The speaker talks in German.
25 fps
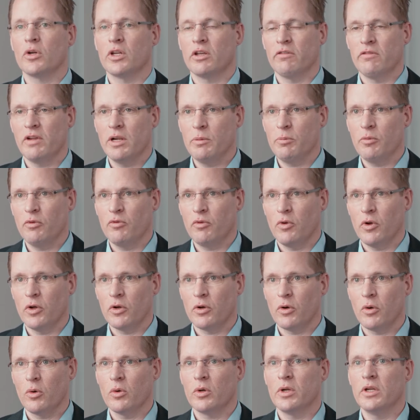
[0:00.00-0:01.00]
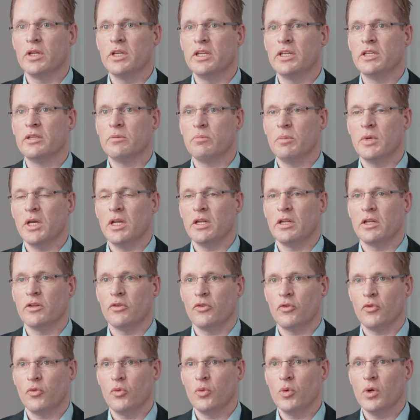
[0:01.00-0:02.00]
der Weltbevölkerung, nicht mehr den
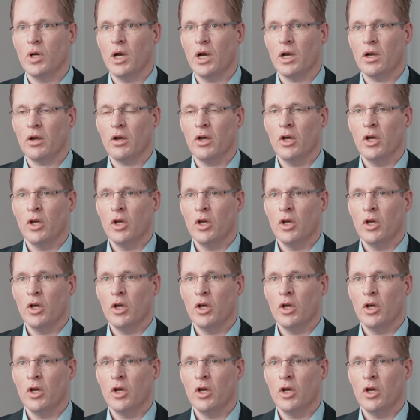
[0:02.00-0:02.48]
Zugang